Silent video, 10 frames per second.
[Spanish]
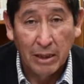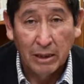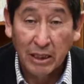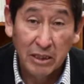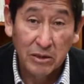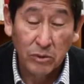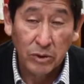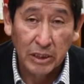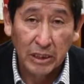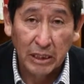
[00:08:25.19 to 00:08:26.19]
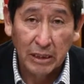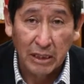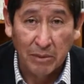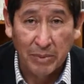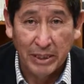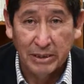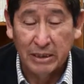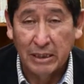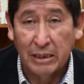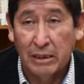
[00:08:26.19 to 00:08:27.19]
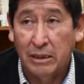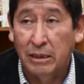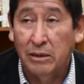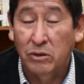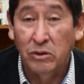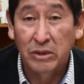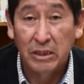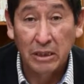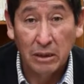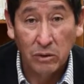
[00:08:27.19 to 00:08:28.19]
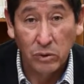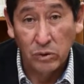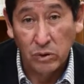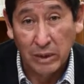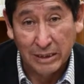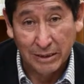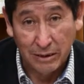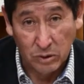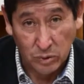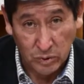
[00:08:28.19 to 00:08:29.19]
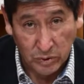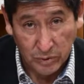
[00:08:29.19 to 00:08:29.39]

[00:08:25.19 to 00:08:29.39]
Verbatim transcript: que discurría de la parte norte del Cusco hacia el sur